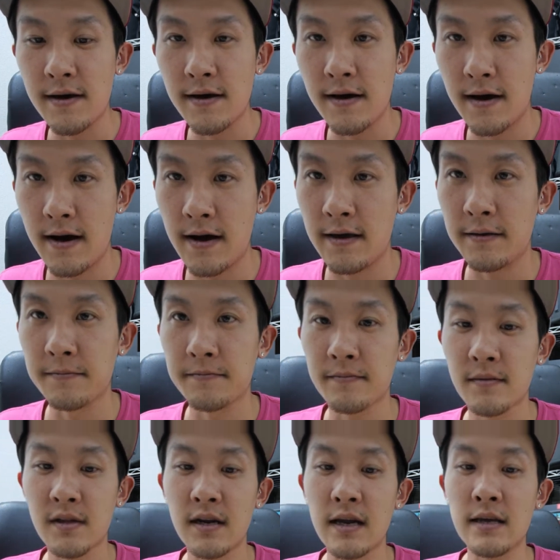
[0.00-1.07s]
はい。
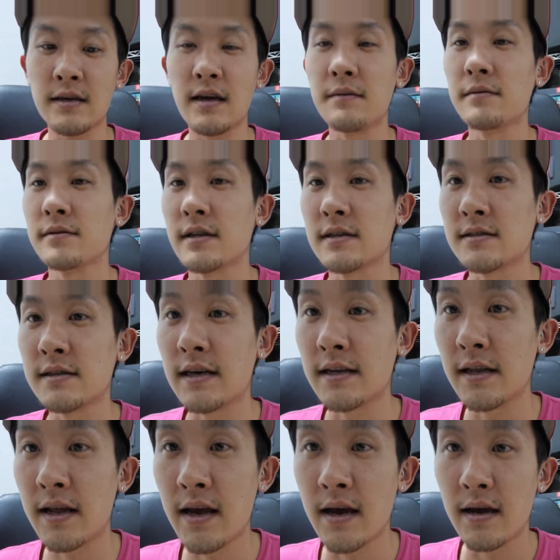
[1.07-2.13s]
LINE ケーブルで繋い
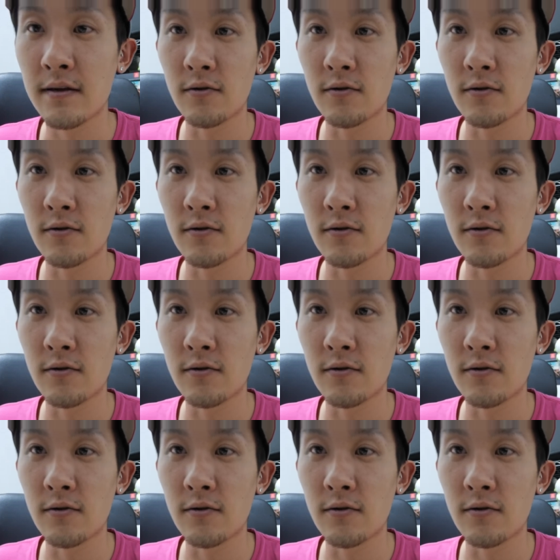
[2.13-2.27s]
でね、